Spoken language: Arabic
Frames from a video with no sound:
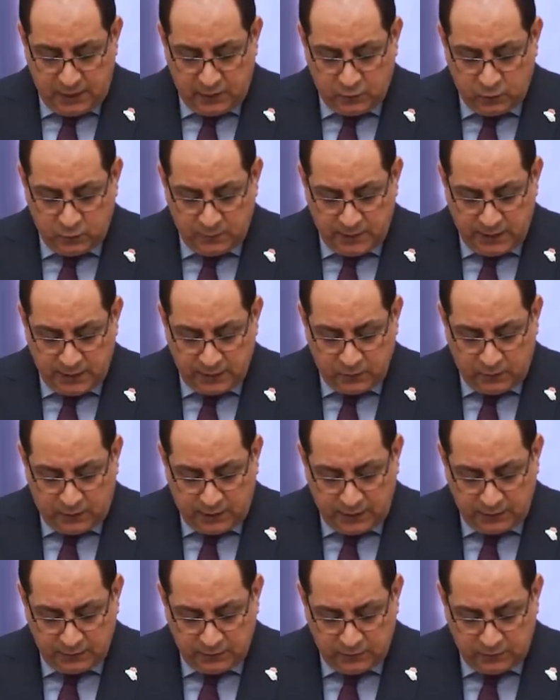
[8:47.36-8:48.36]
أو ما
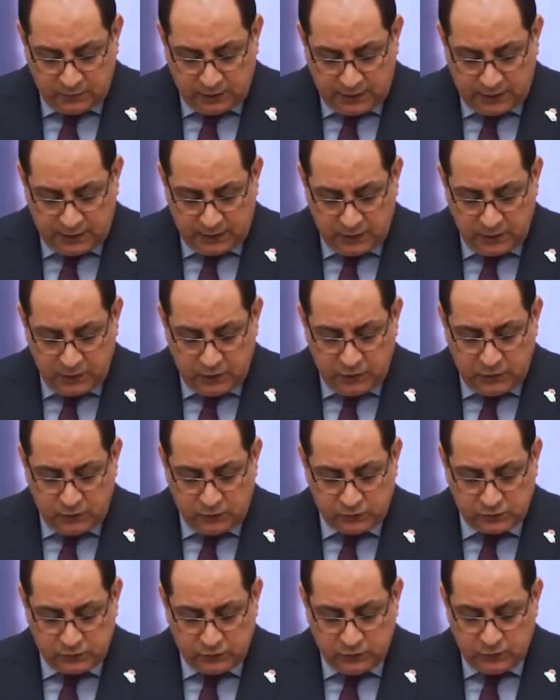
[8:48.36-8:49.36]
يعادلها
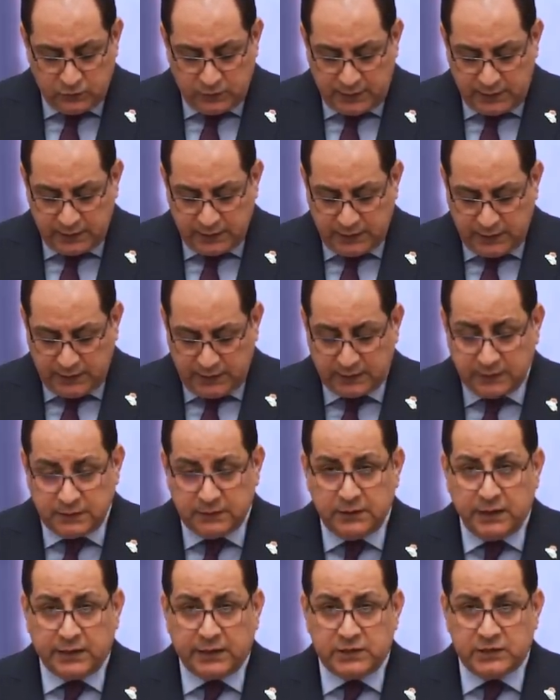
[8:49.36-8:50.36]
وصولا إلى
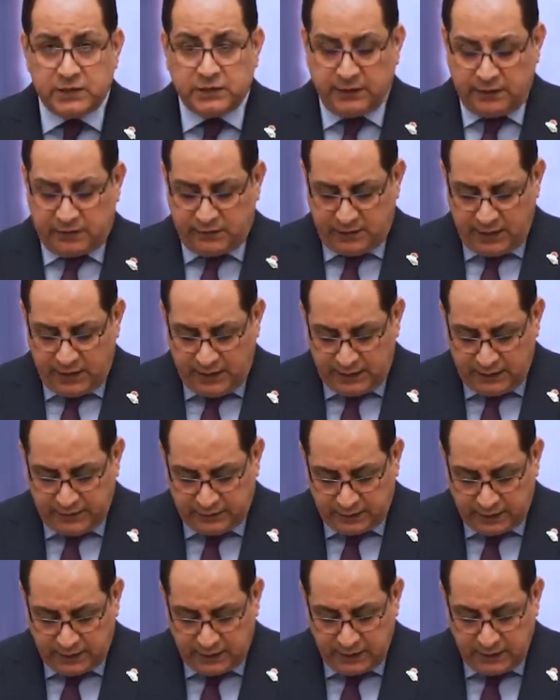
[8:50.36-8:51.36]
الدرجة
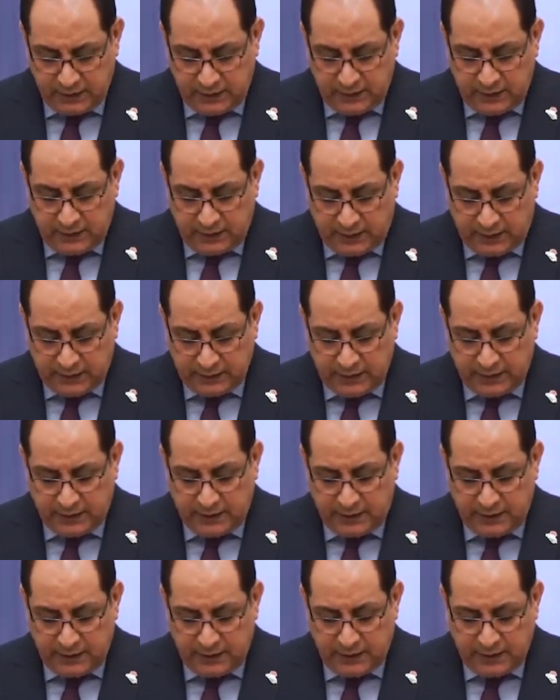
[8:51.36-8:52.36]
الثالثة
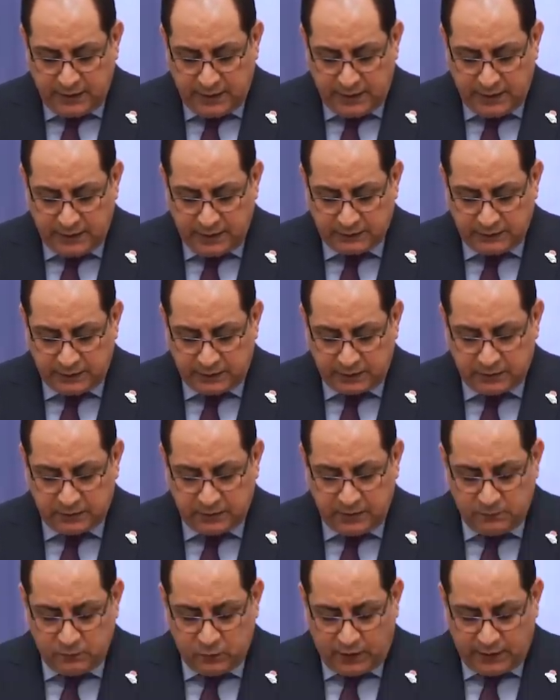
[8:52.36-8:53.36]
على ألا
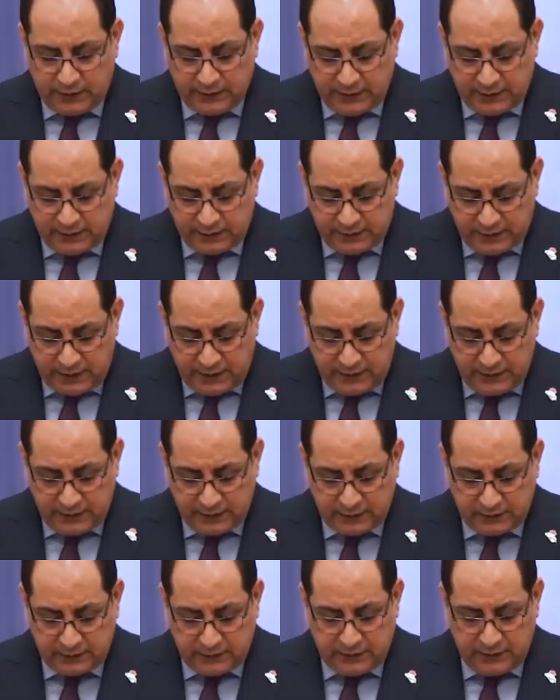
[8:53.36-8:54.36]
يترتب على
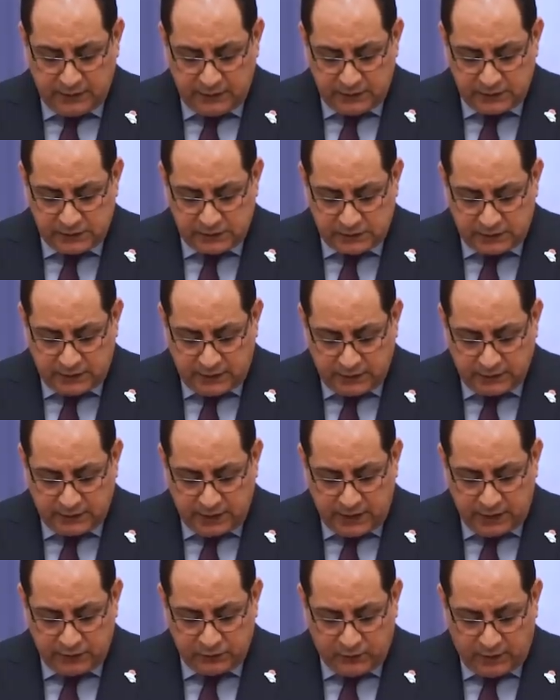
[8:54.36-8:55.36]
ذلك
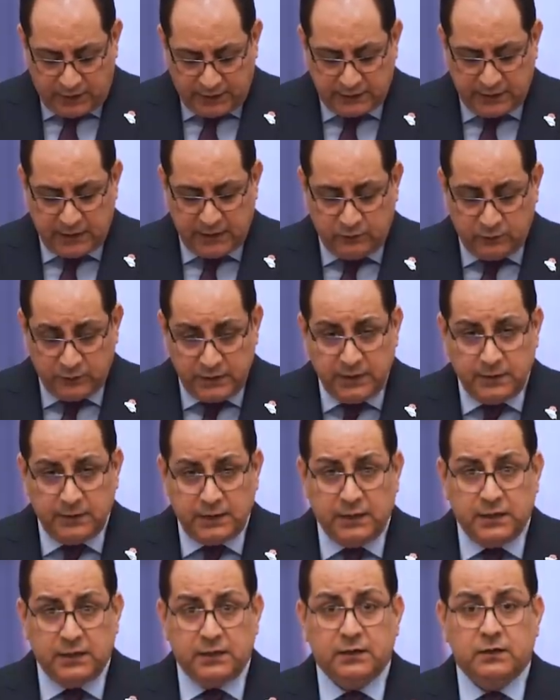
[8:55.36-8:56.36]
استحداث
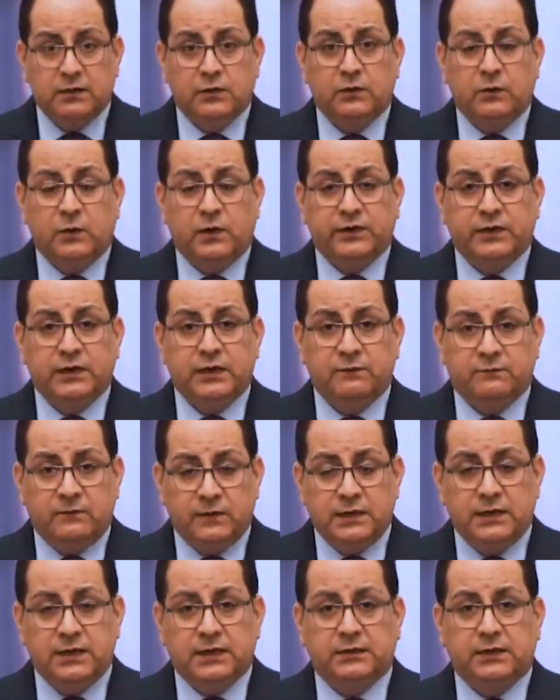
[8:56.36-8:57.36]
عناوين
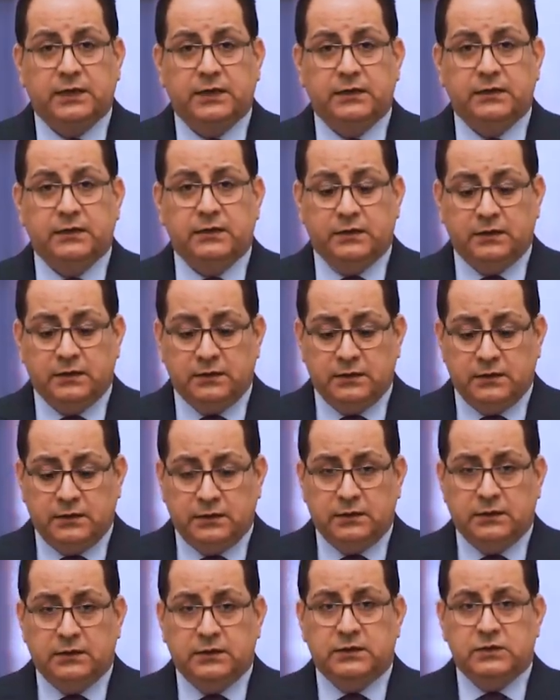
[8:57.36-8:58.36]
وظيفية
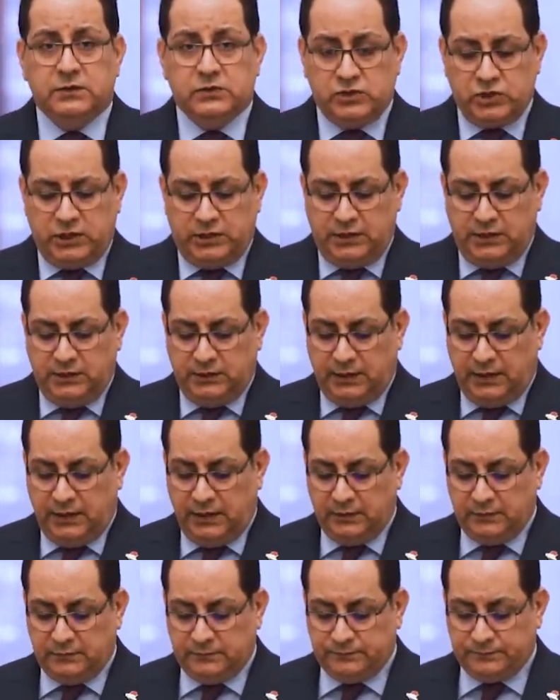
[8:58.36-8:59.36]

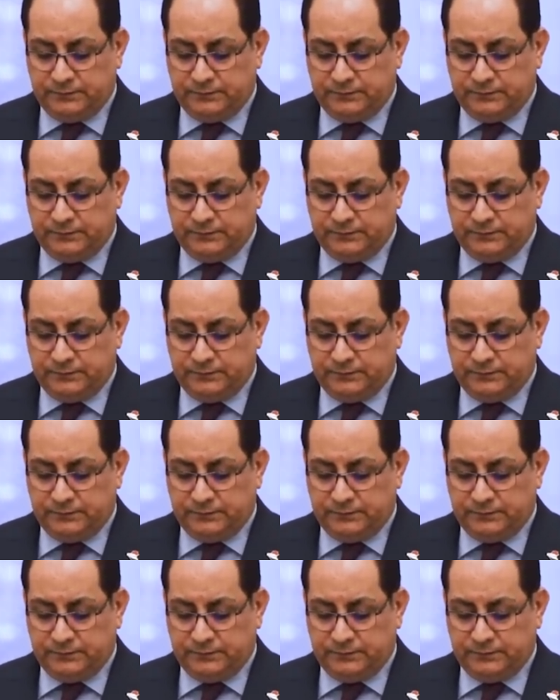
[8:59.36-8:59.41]
جديدة